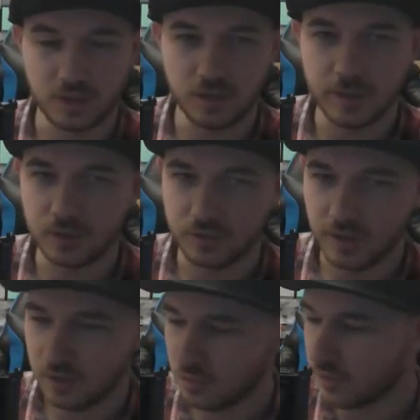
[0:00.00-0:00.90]
quand même un,
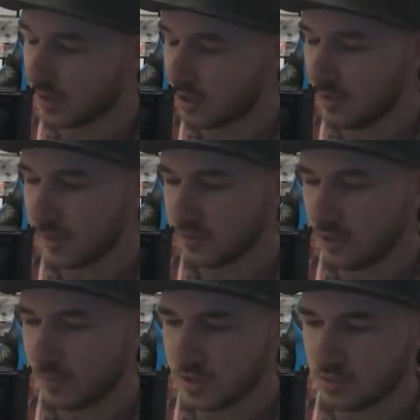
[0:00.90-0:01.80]
on a quand même un
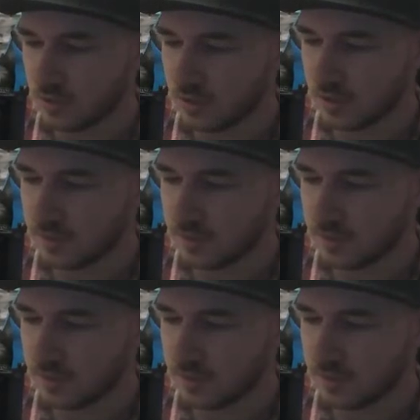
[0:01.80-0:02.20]
drop insolent là.